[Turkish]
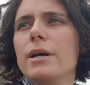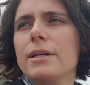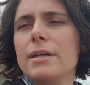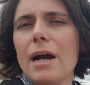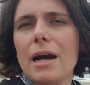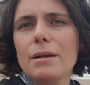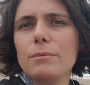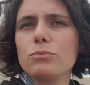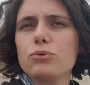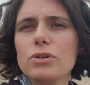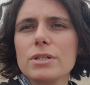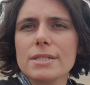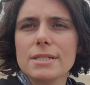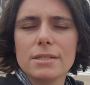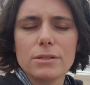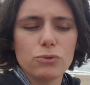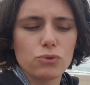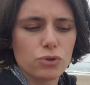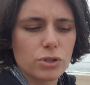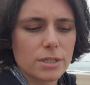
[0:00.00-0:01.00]
Yani
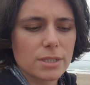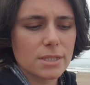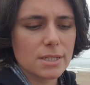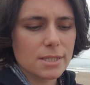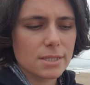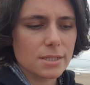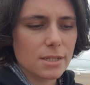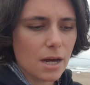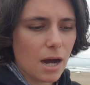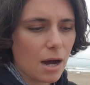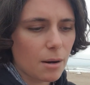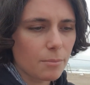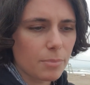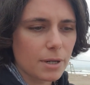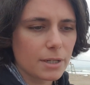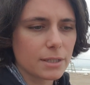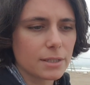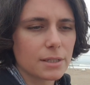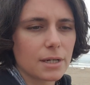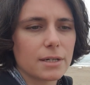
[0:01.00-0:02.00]
burası ücretsiz
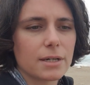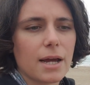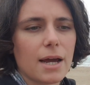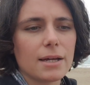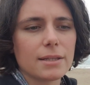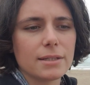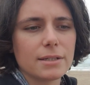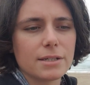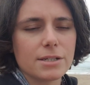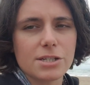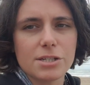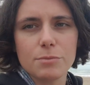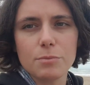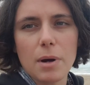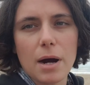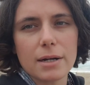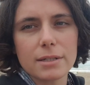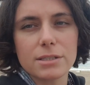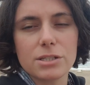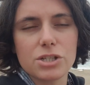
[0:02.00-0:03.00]
kamp alan arayanlar için
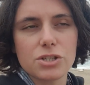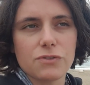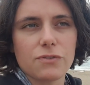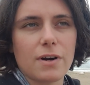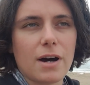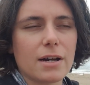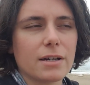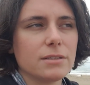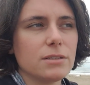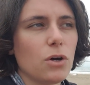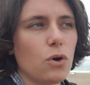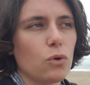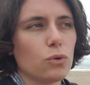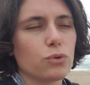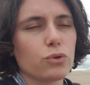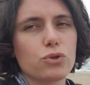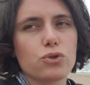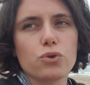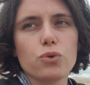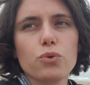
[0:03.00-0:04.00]
Bartın civarında
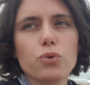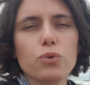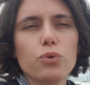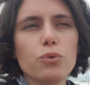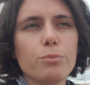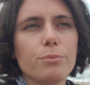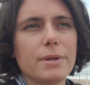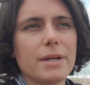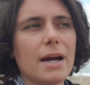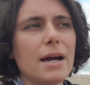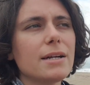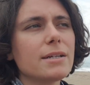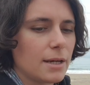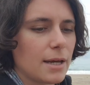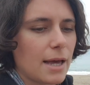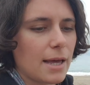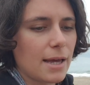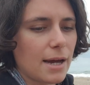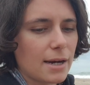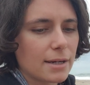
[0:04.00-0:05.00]
oldukça uygun bir yer.
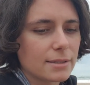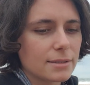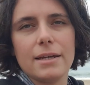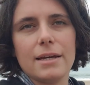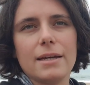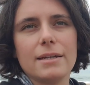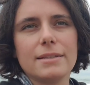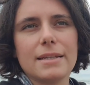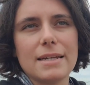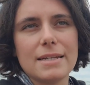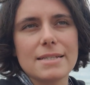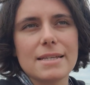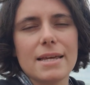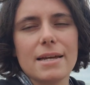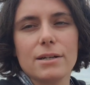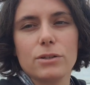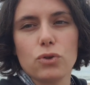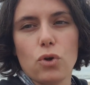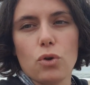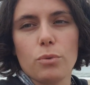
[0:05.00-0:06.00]
Eğer e, denize
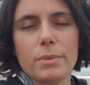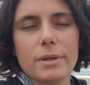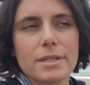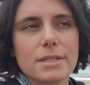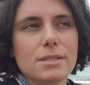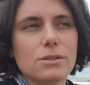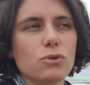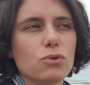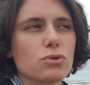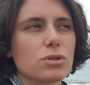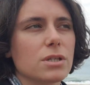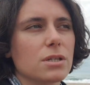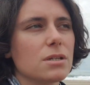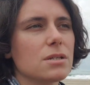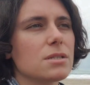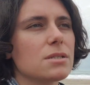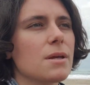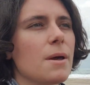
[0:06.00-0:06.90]
yakın olmak istiyorsanız.